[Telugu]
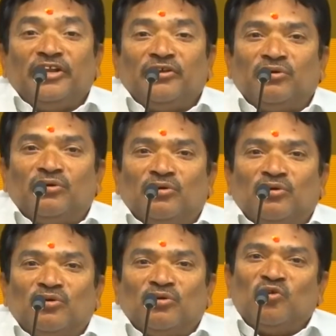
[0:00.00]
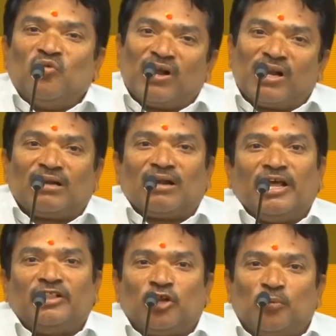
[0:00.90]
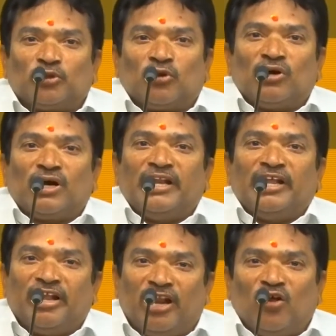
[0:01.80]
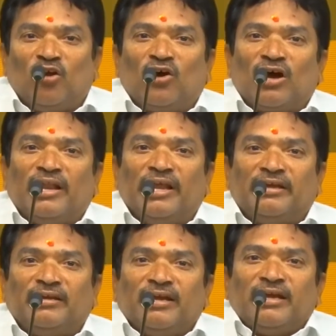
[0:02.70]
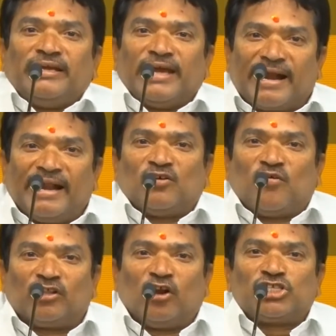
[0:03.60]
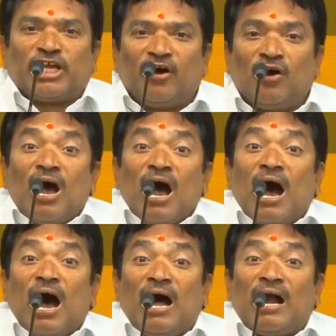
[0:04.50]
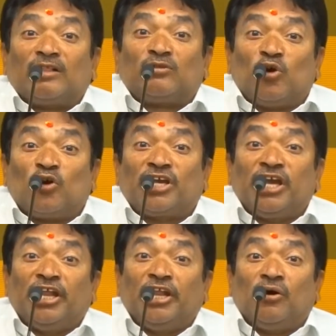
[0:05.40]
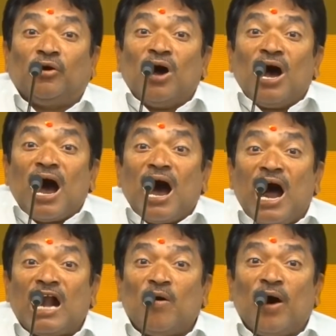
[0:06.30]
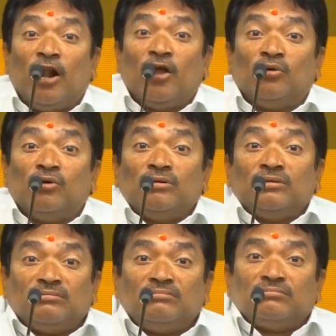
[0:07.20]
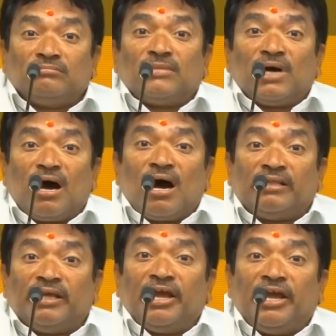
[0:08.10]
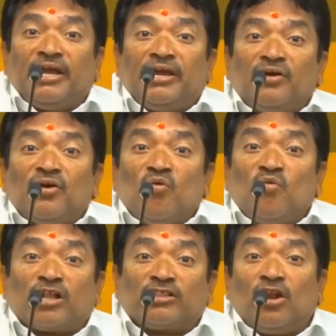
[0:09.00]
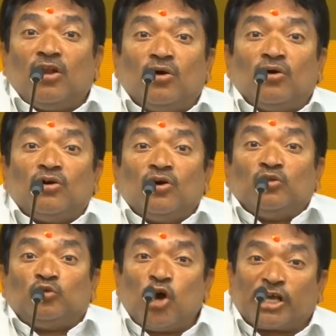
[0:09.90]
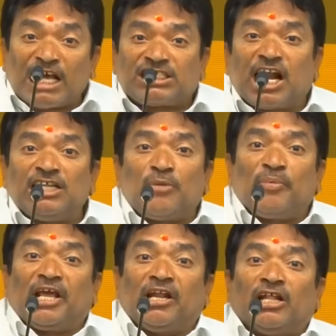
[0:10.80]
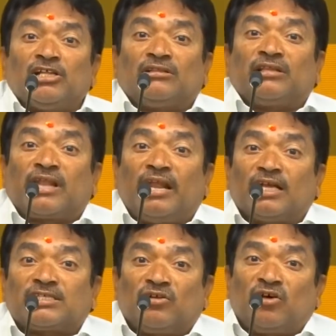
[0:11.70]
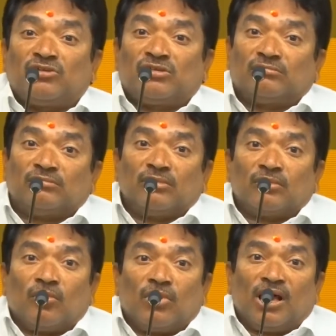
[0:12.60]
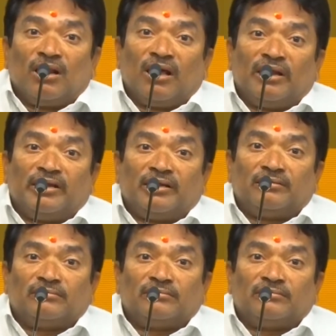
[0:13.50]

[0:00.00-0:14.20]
నిన్ను నువ్వు అన్నట్లే తిరుపతిలో కానీ నెల్లూరులో కానీ ఎక్కడైతే వరదలు వచ్చినాయో ఆడ తొక్కి నిన్ను ఆడవాళ్ళు అదే వరదల్లో తొక్కేస్తారని చెప్పి నీకు నేను తెలియజేస్తున్నాను కొడాలి నాని